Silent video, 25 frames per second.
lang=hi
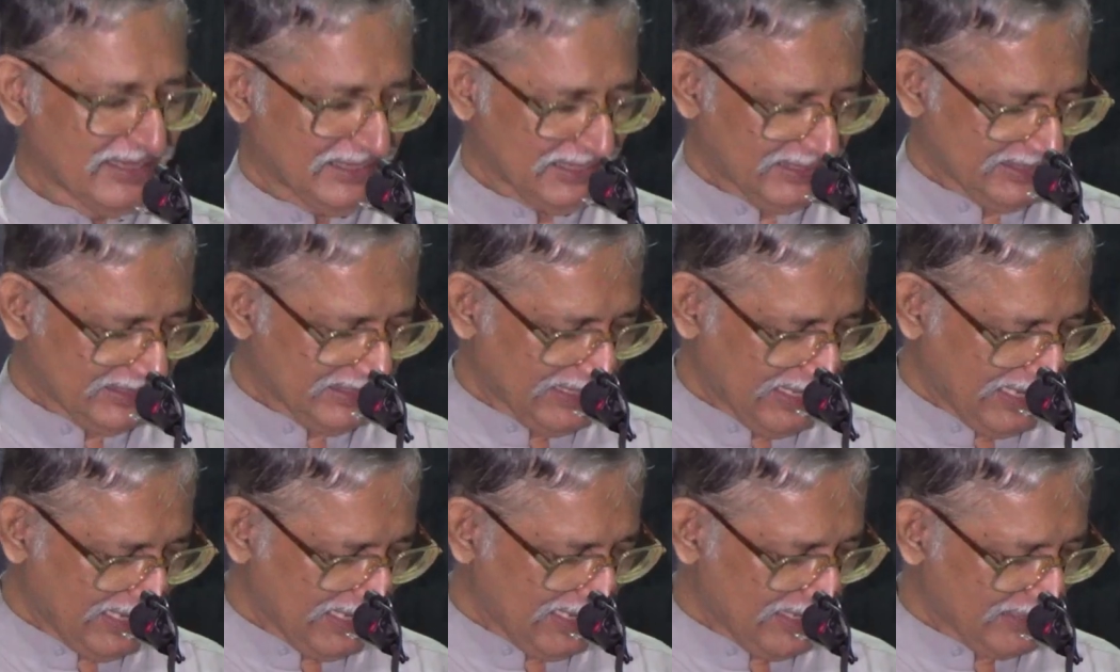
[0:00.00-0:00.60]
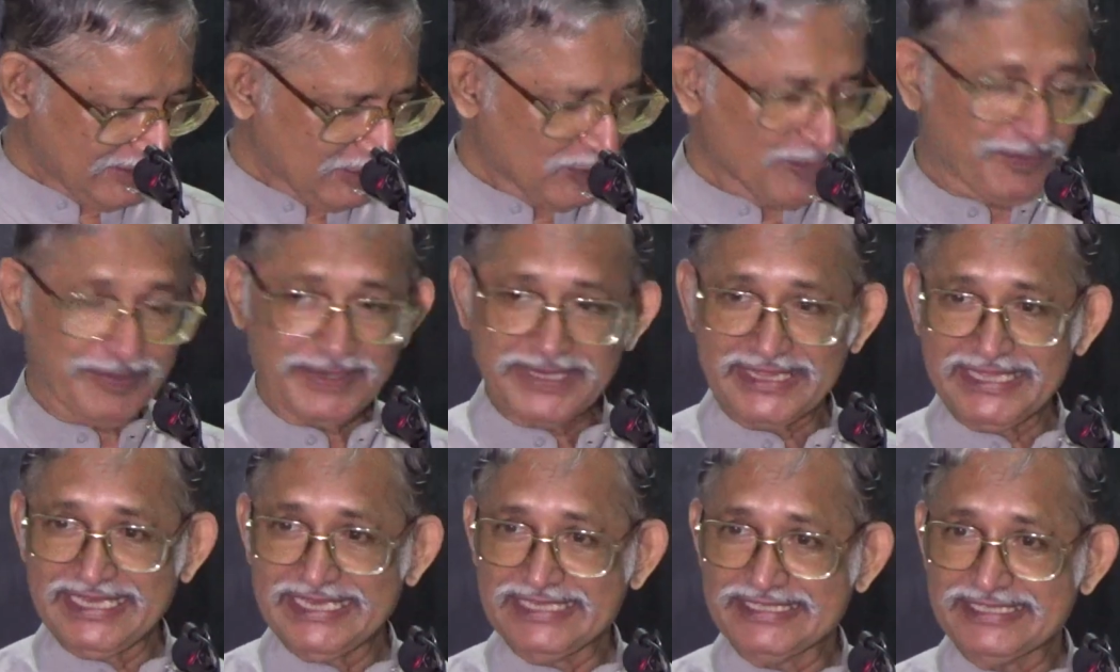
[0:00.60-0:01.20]
ये जो
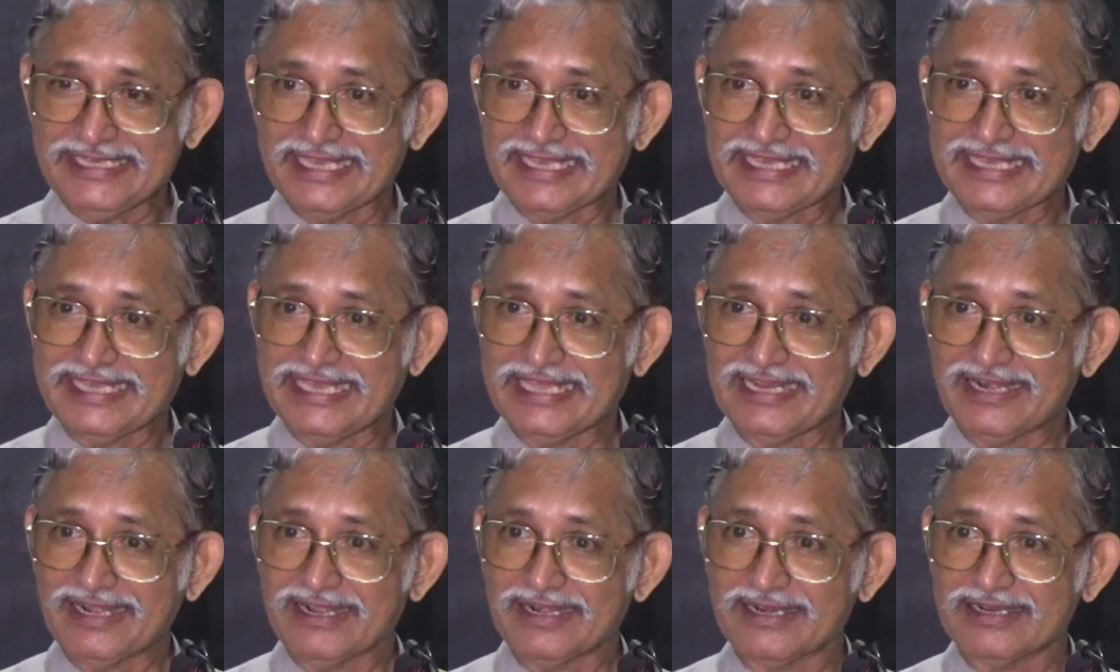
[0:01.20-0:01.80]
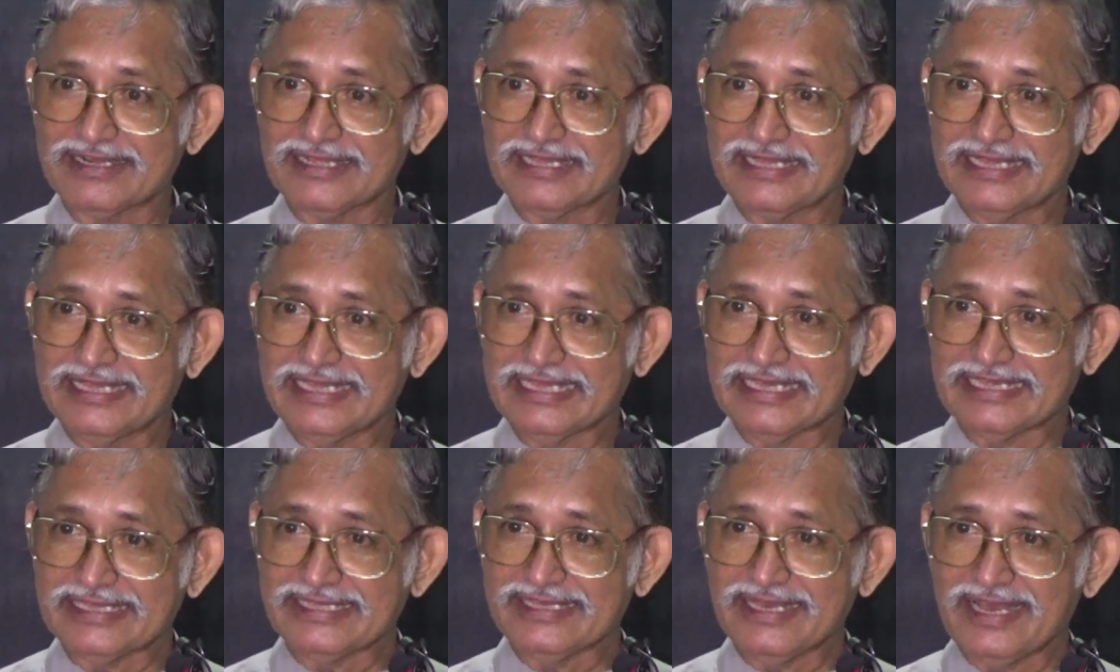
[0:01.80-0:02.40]
प्रदेश है केरल
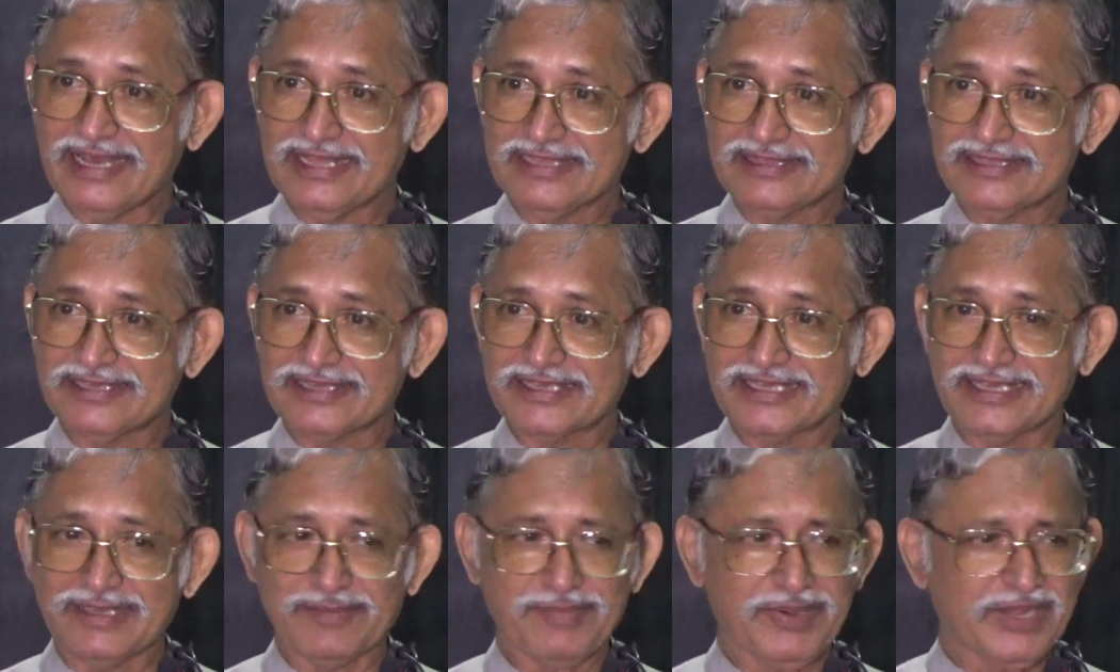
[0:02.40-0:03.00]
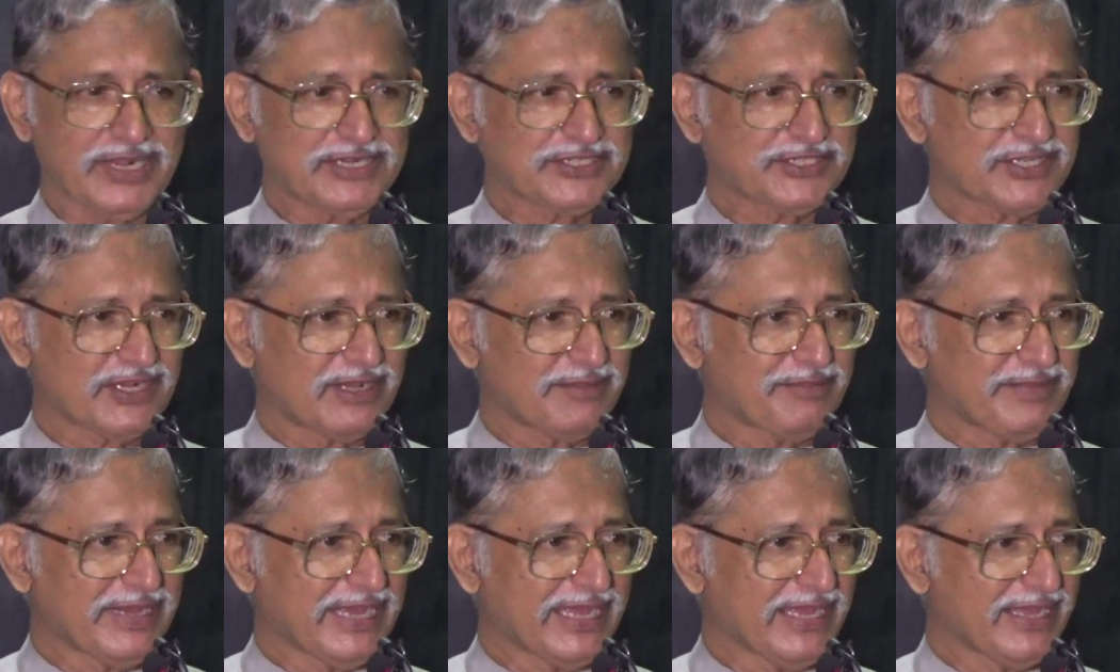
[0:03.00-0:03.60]
यहाँ तक की भाषा
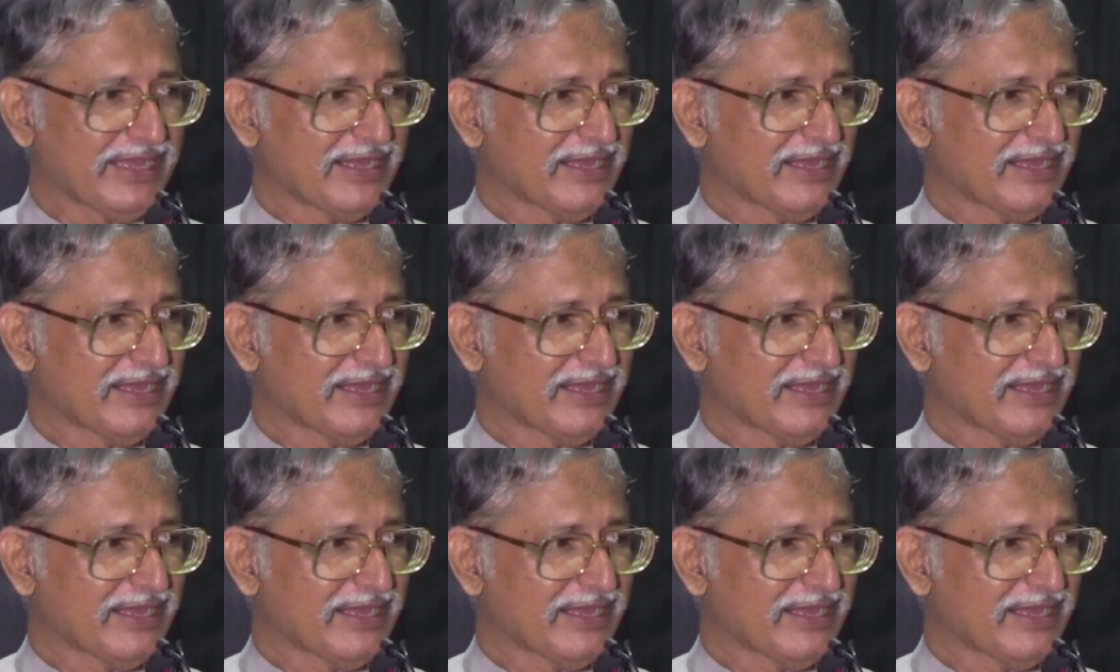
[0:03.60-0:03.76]
में